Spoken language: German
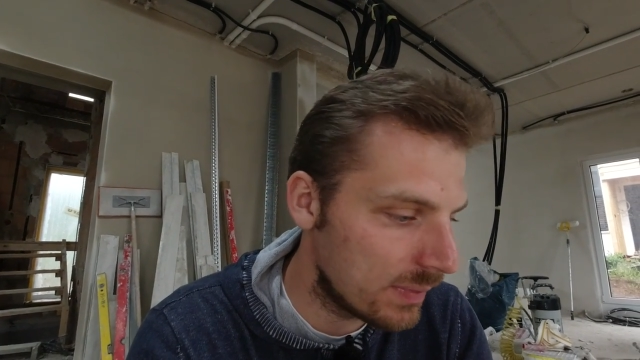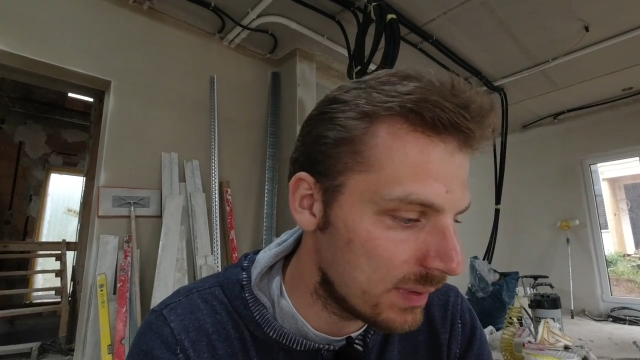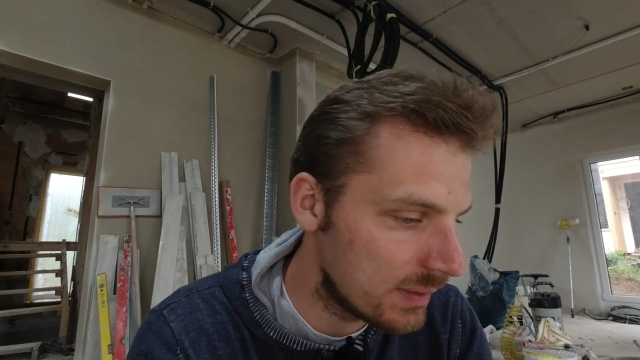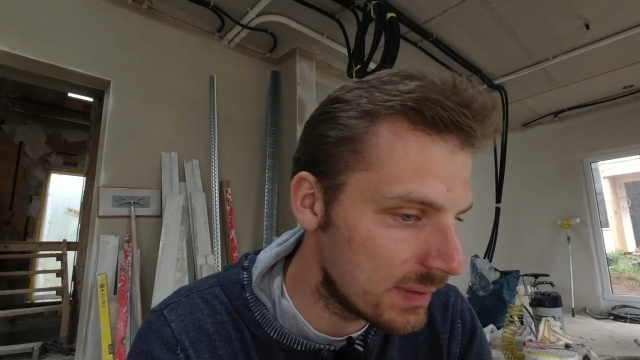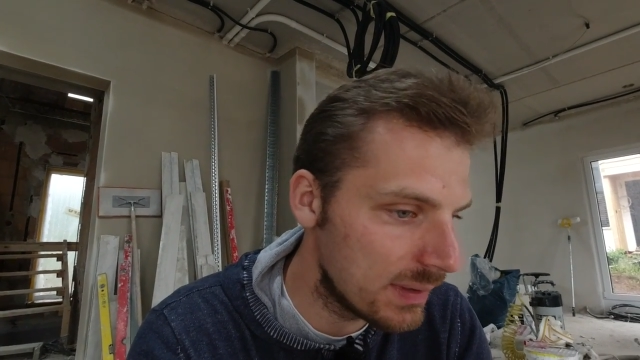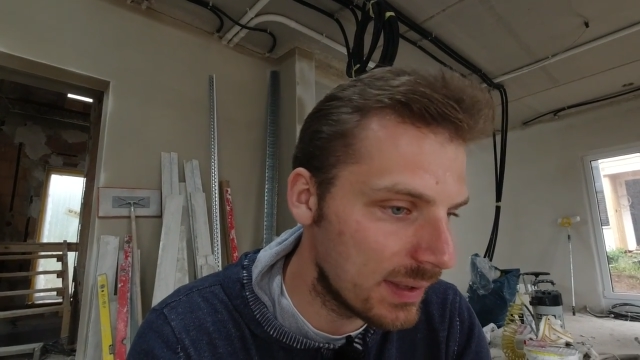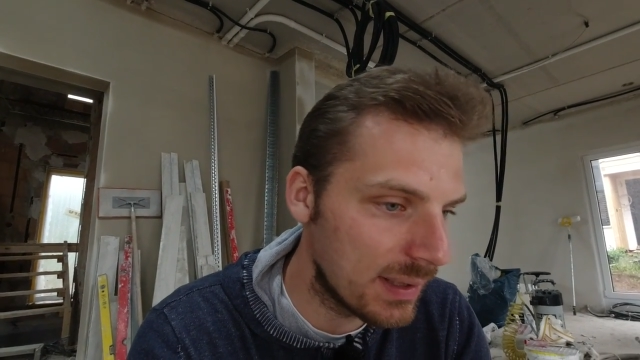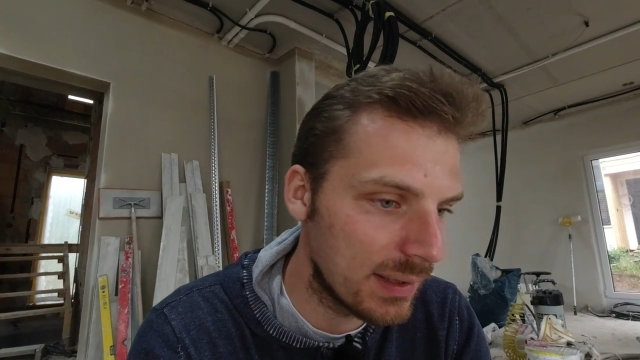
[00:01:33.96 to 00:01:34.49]
die,
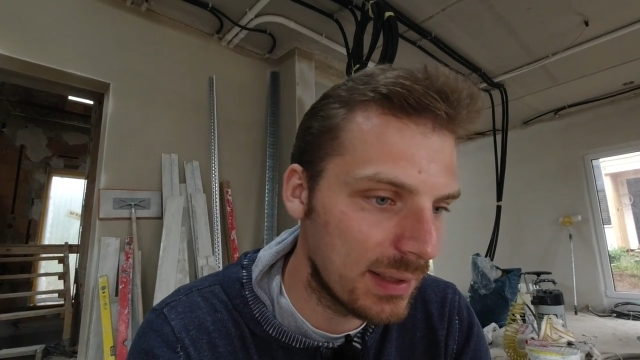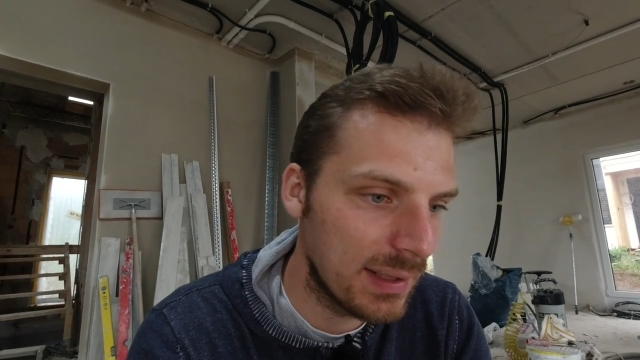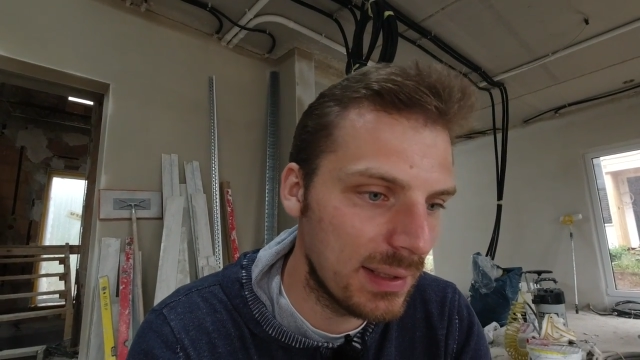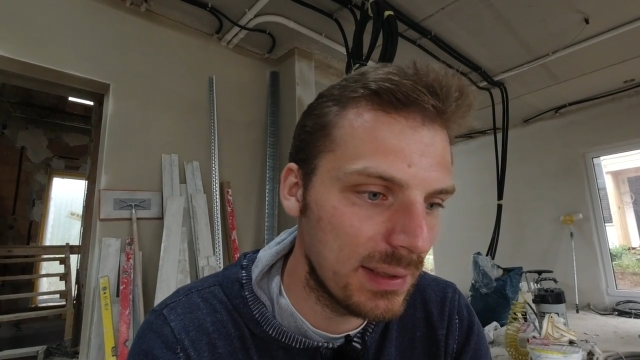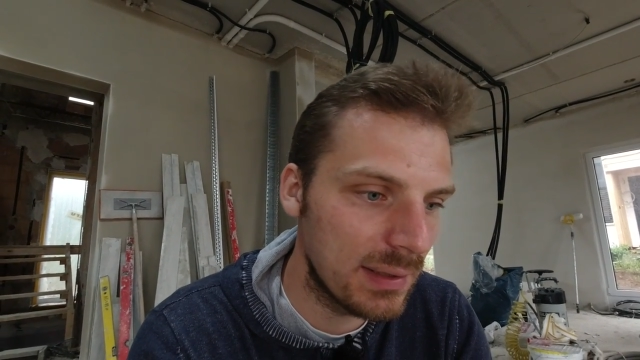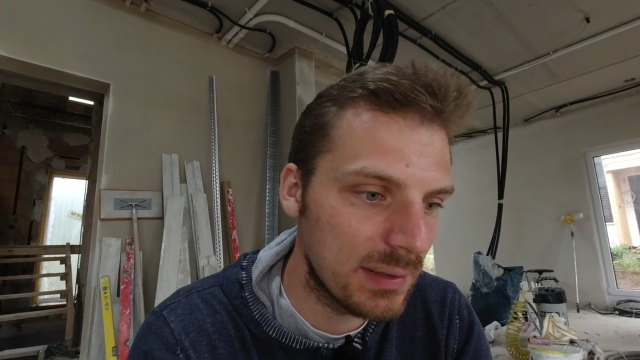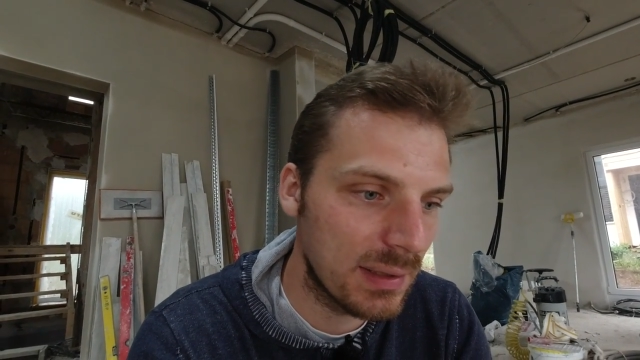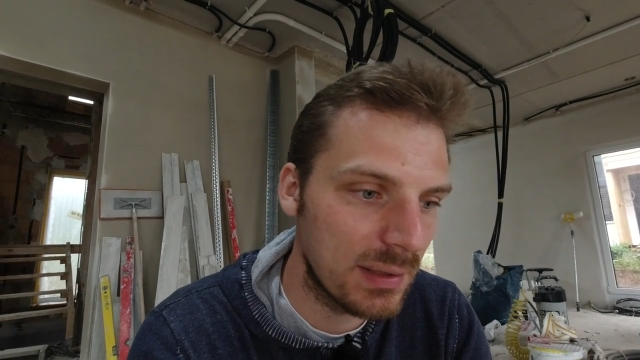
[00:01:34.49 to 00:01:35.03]
die
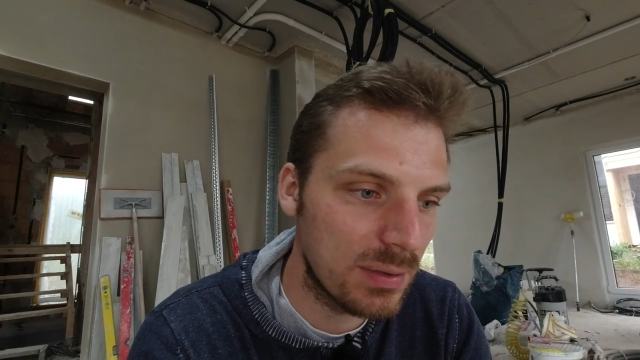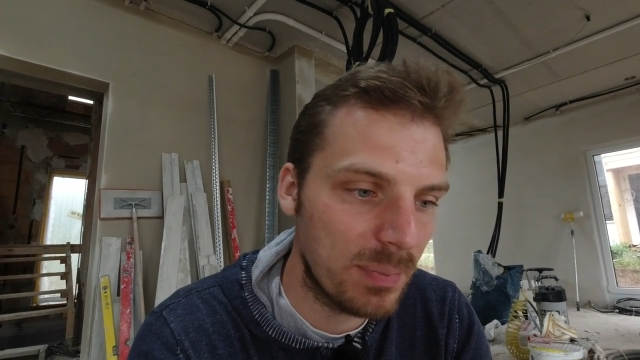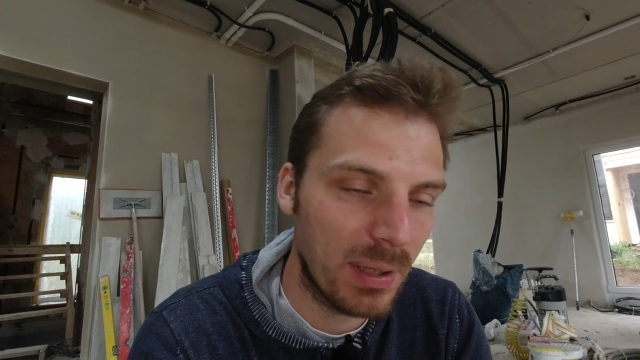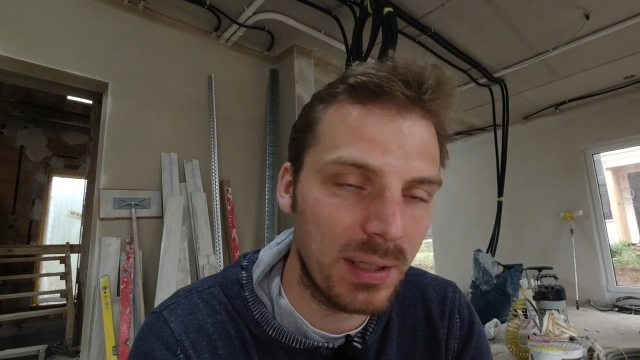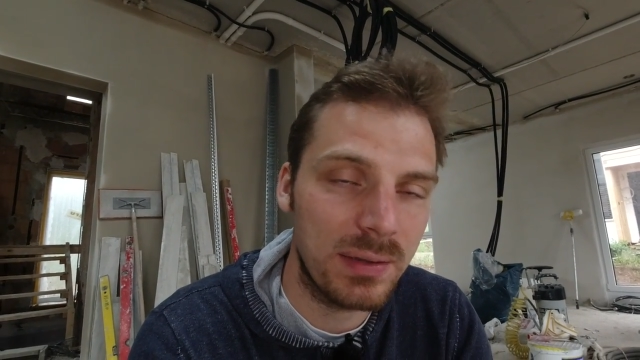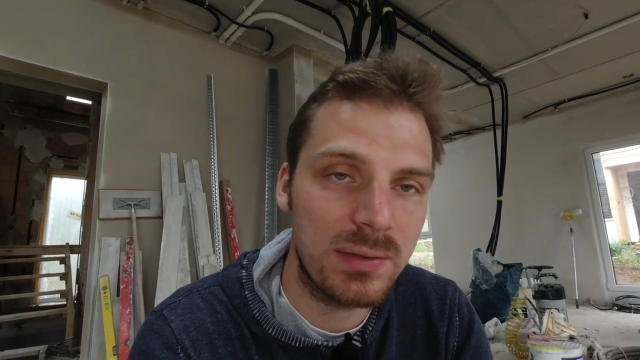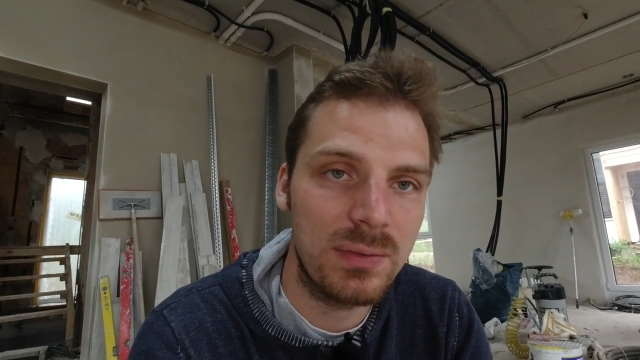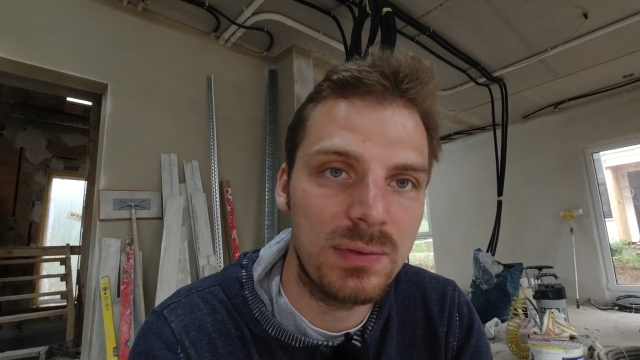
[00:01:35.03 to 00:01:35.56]
Kanäle da
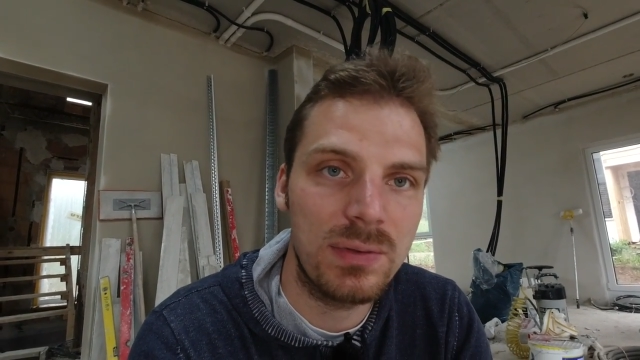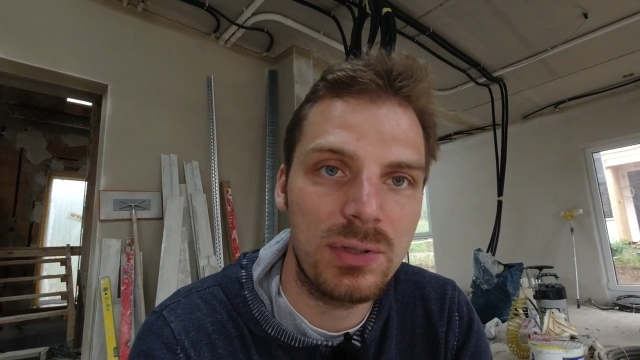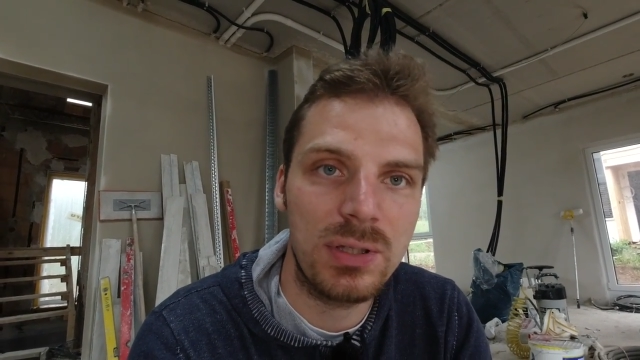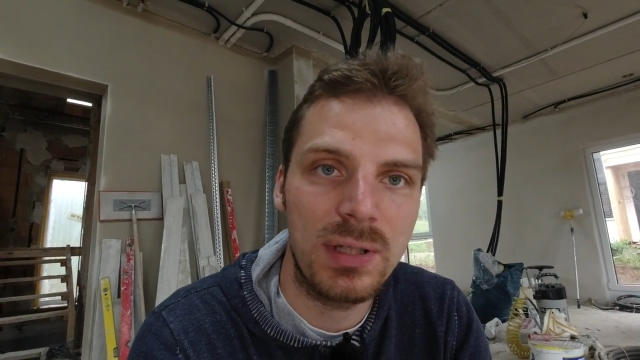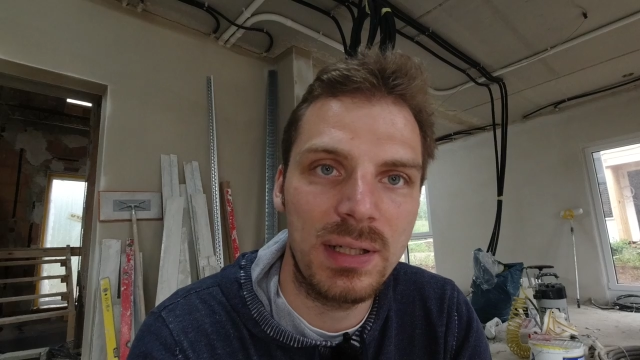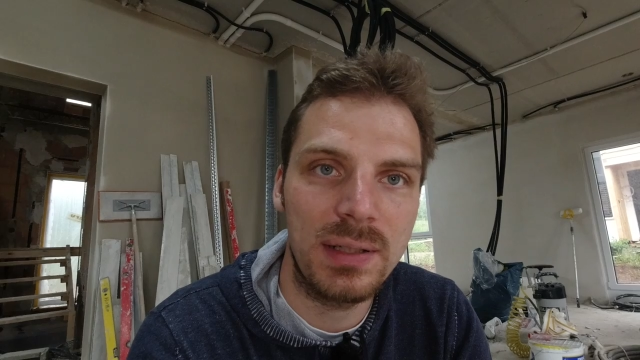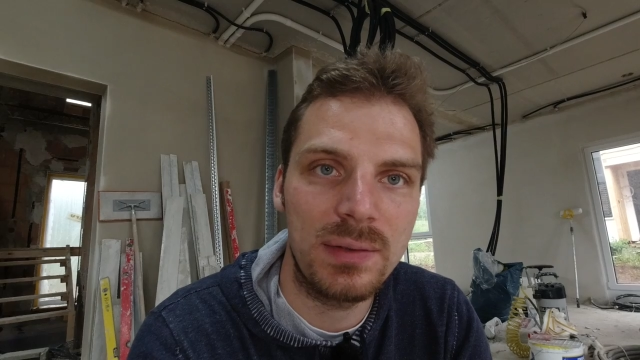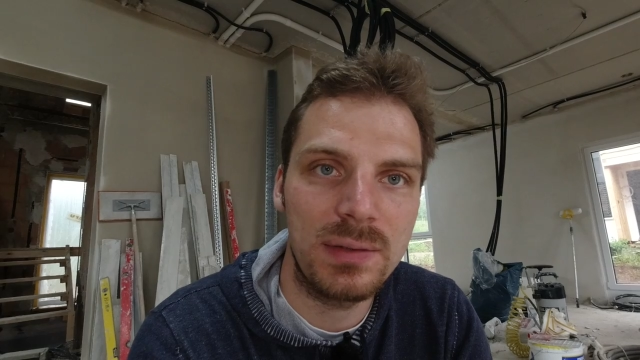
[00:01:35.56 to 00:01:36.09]
entsprechend
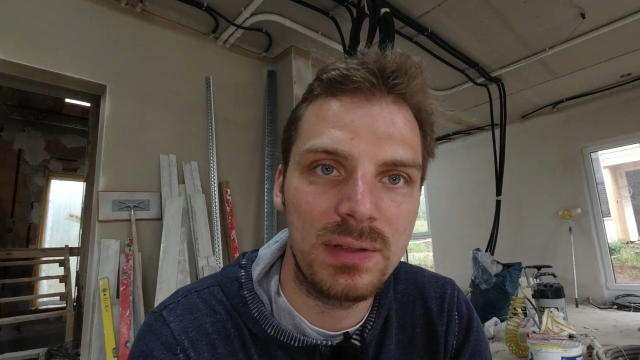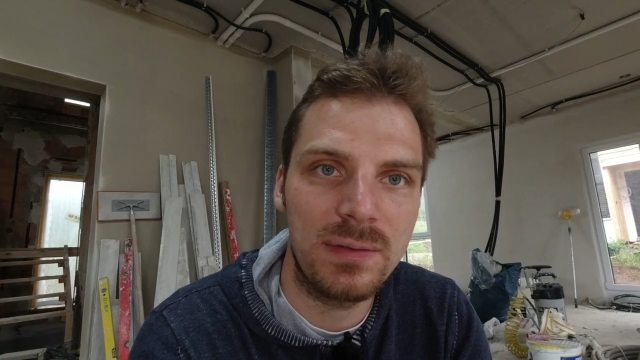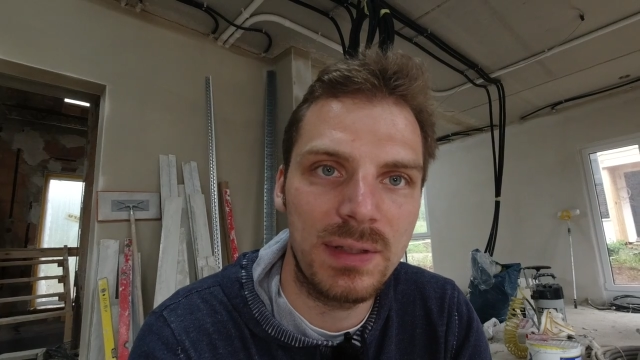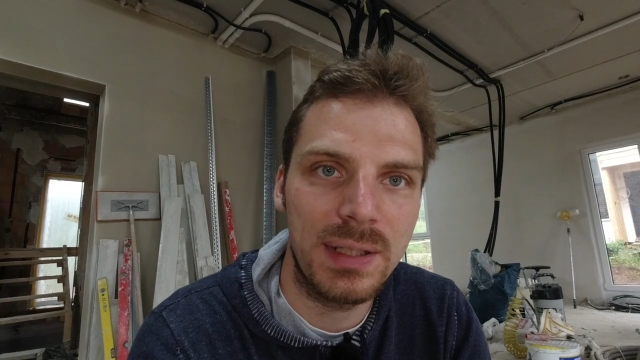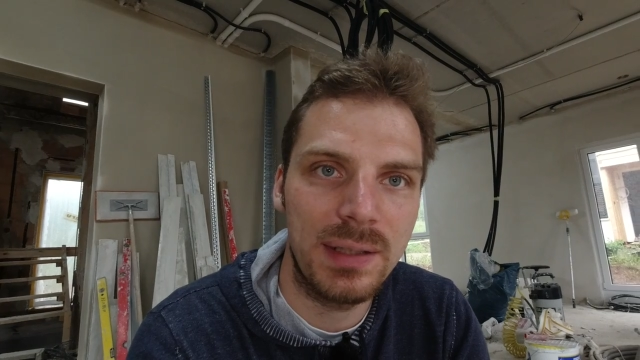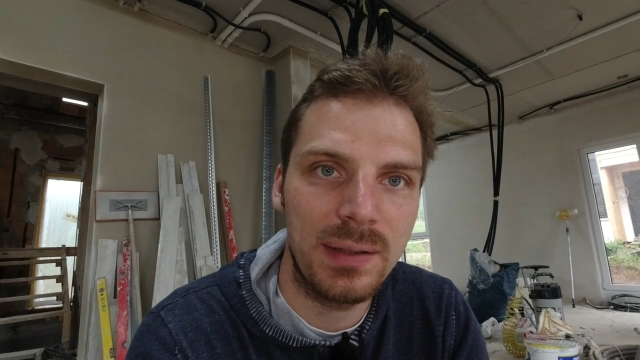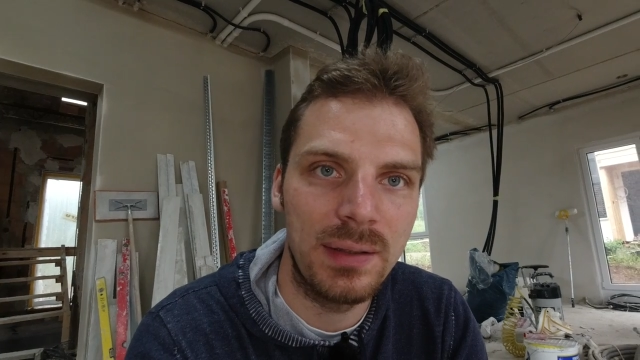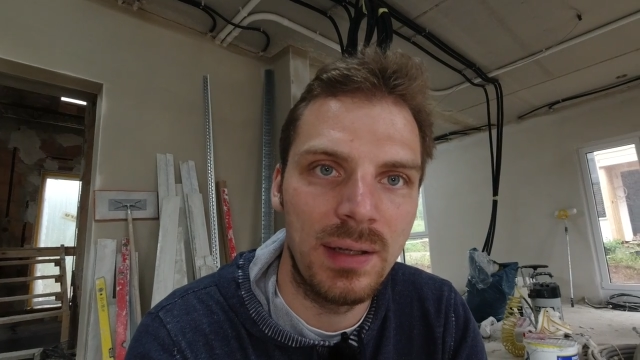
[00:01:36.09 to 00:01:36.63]
zuzuschneiden und so
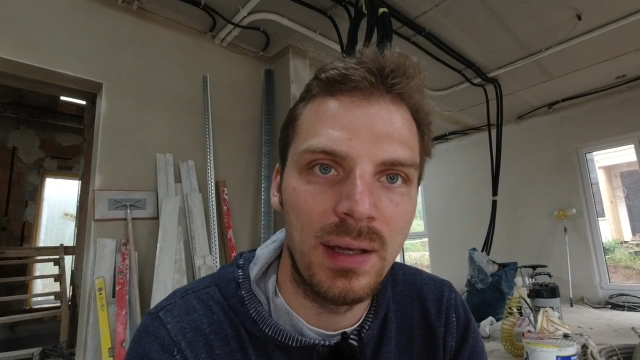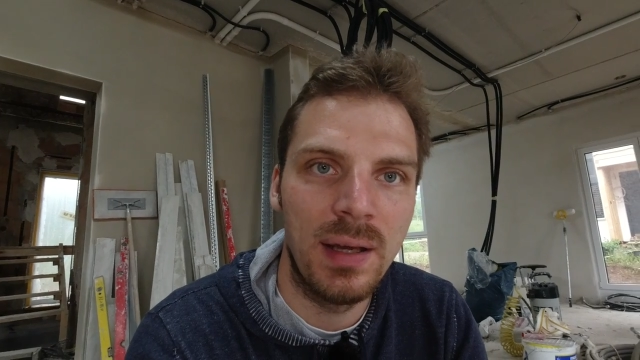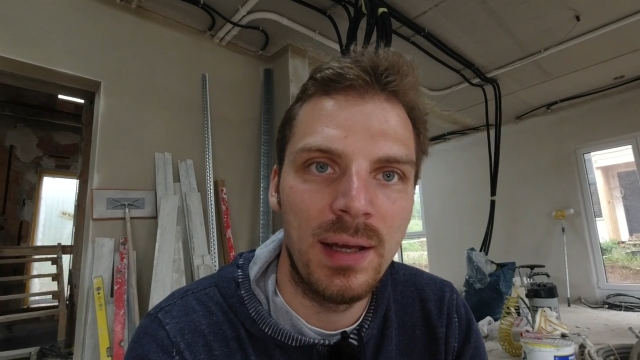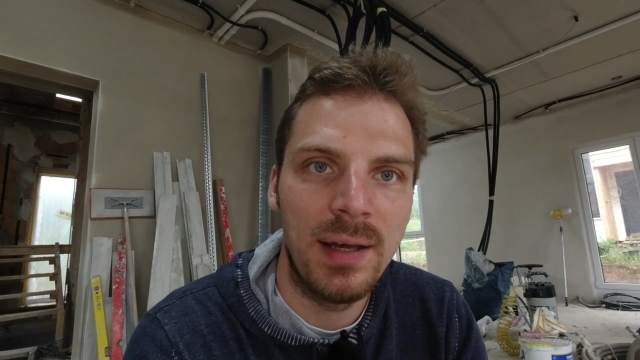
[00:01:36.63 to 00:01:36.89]
weiter.